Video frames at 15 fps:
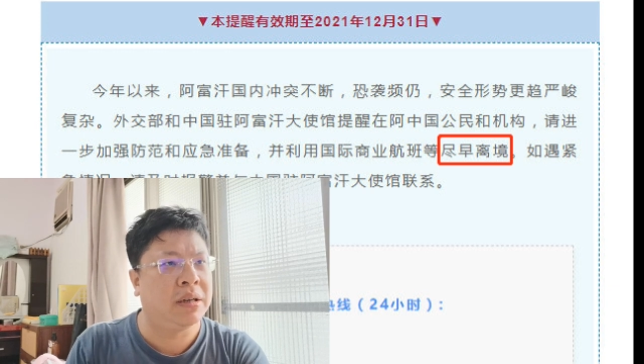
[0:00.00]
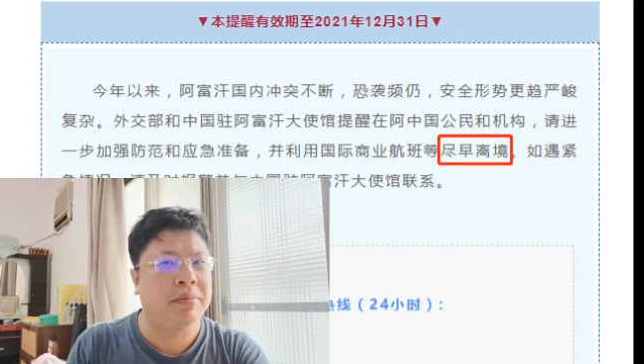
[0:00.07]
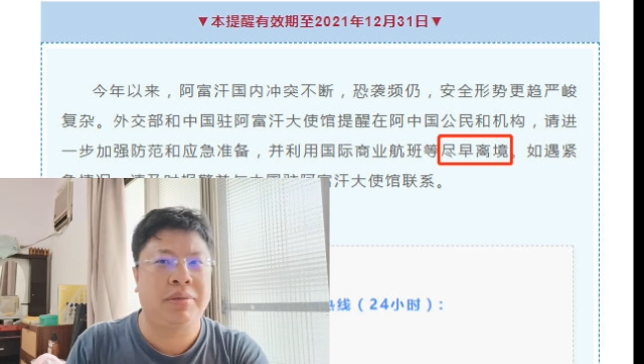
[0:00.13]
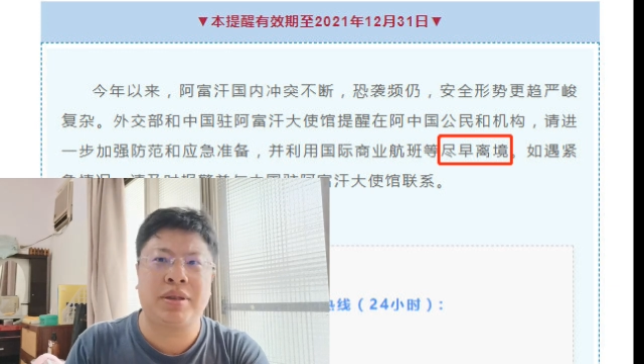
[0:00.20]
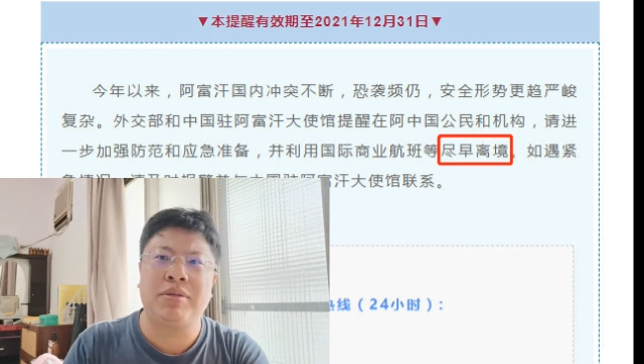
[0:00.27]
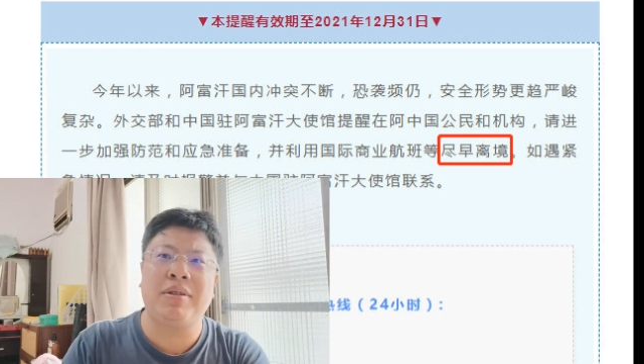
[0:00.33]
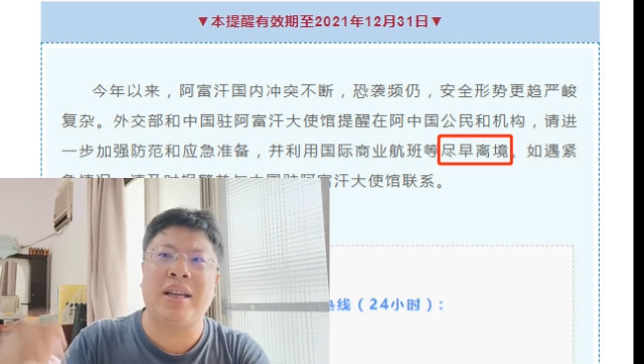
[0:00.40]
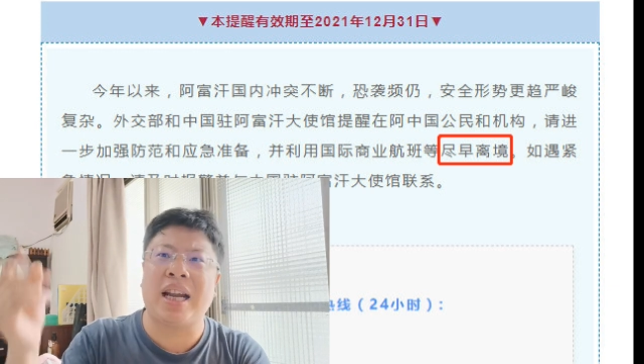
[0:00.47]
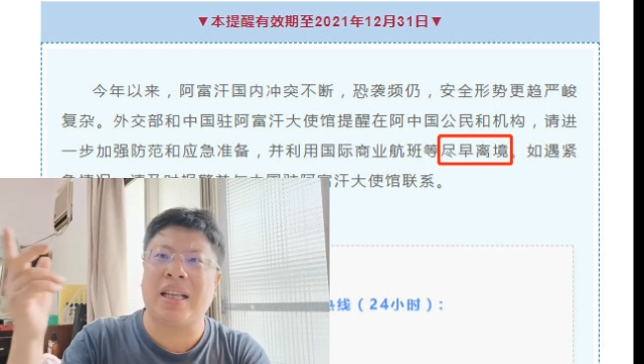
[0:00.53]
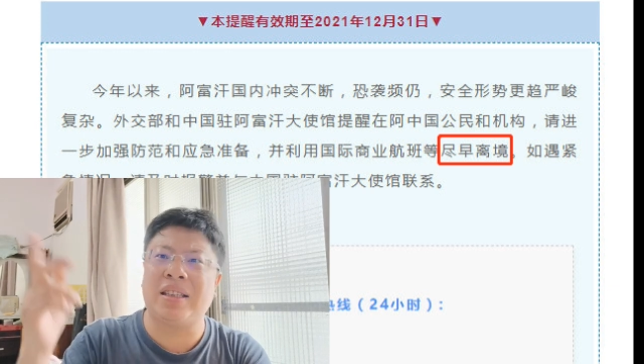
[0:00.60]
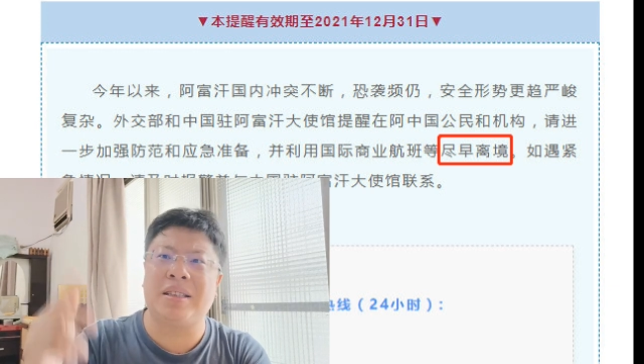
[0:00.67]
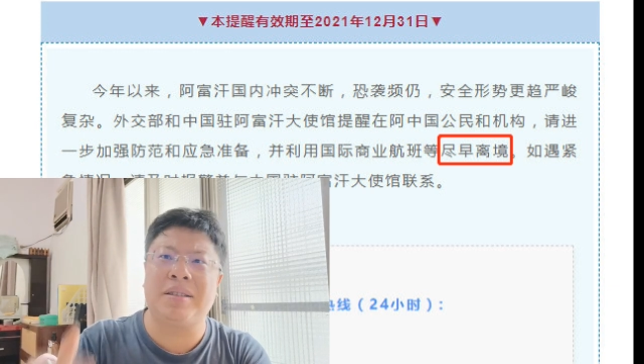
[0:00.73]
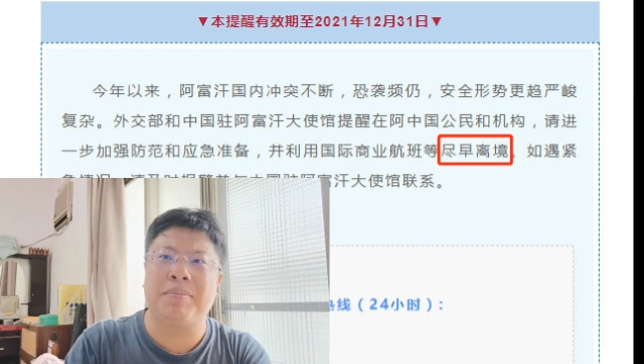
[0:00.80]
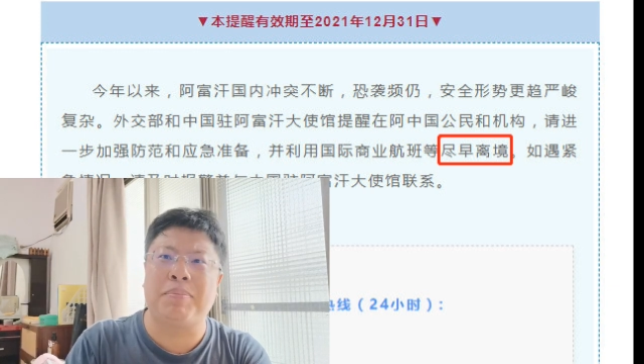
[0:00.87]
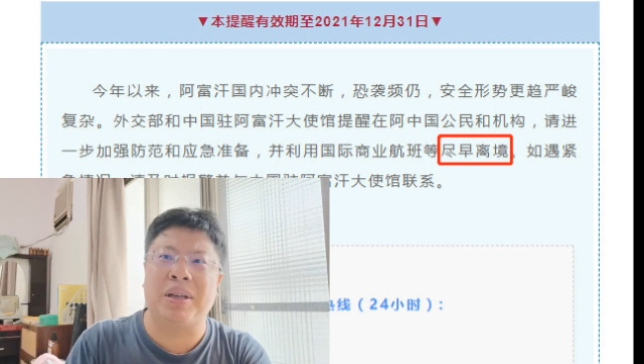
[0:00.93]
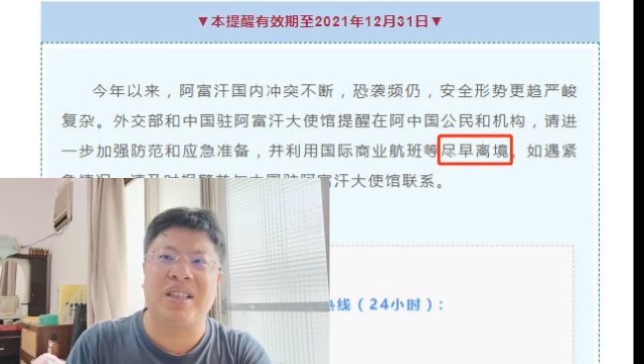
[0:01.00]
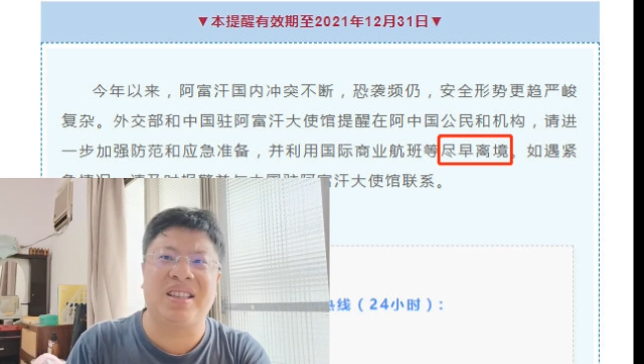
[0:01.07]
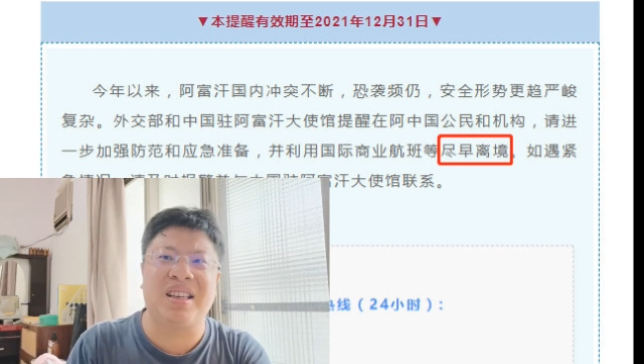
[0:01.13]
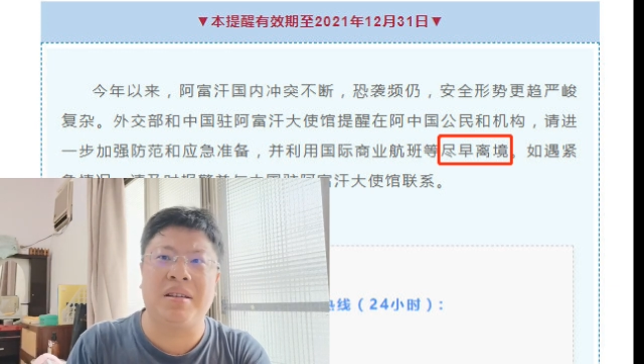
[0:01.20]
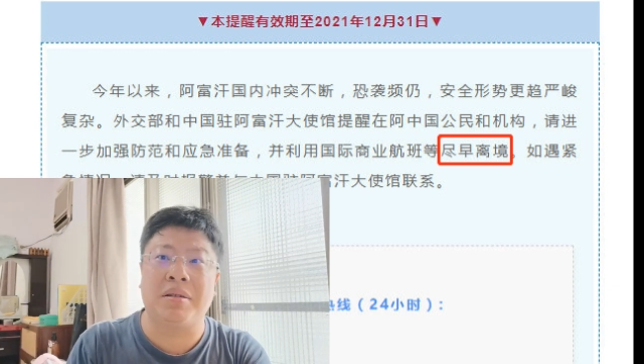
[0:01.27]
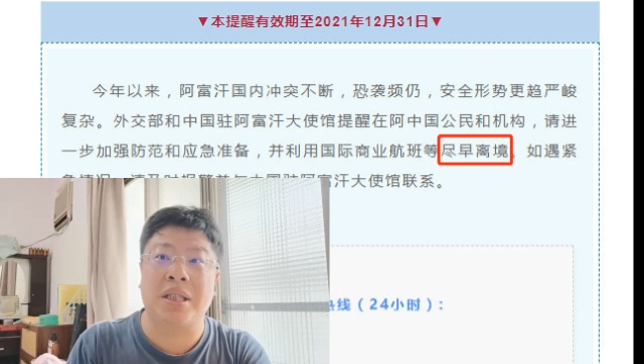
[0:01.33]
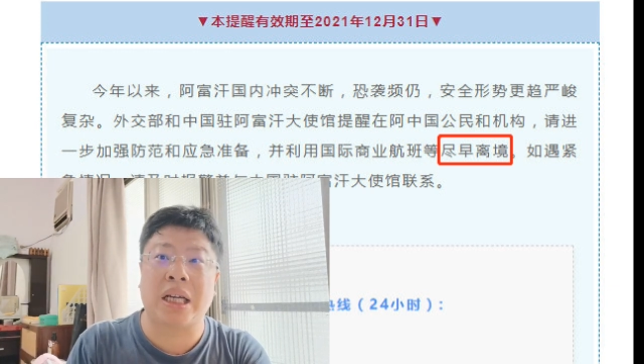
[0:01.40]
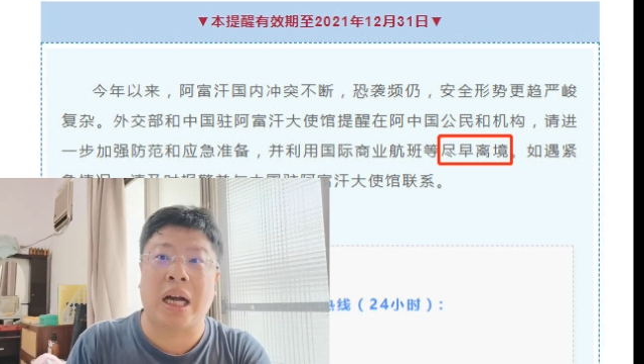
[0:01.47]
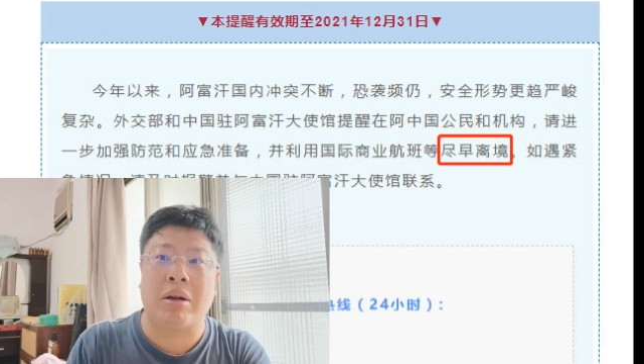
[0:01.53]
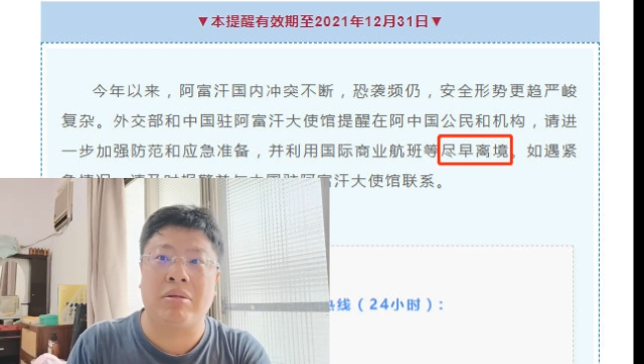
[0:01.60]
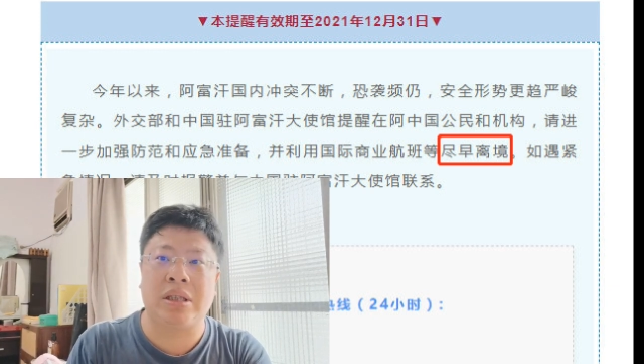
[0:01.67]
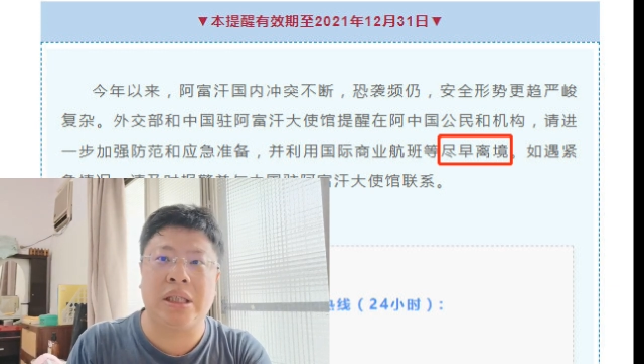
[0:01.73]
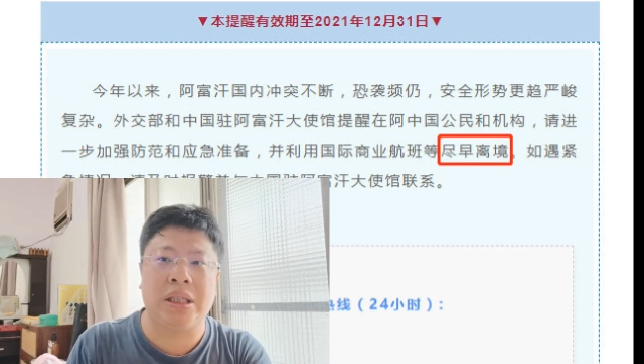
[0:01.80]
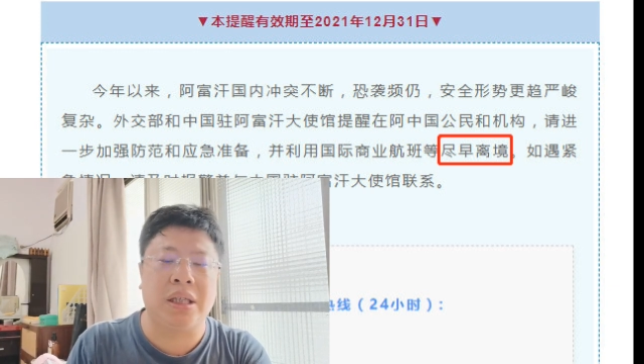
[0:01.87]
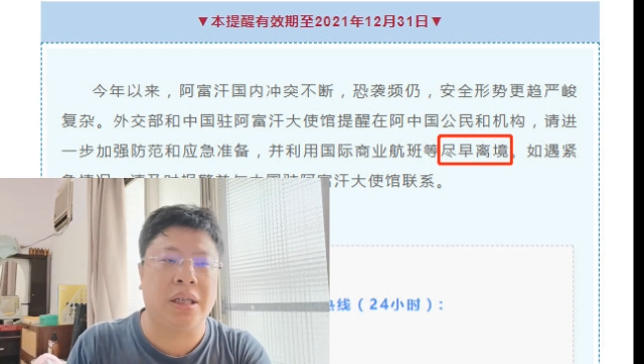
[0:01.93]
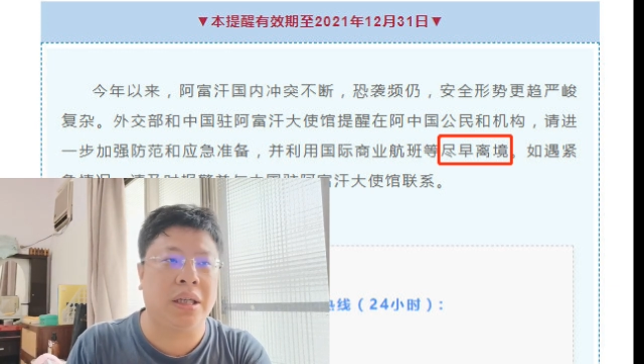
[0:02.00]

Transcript: 不是越南人本身有这个豪气